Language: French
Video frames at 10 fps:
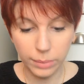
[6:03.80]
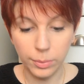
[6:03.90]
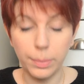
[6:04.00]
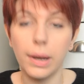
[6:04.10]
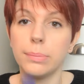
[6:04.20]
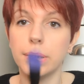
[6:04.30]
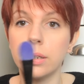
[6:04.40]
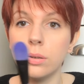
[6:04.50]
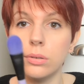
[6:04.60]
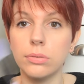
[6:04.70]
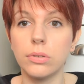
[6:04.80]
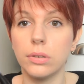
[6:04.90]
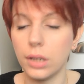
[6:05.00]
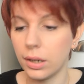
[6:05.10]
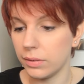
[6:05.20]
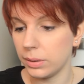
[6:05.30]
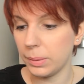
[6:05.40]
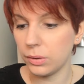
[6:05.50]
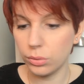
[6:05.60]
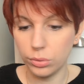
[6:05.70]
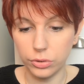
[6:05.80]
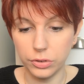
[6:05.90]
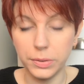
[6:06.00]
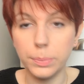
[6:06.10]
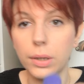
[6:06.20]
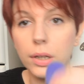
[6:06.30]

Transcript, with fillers: n'aiment pas appliquer le fond de teint avec des pinceaux de ce type.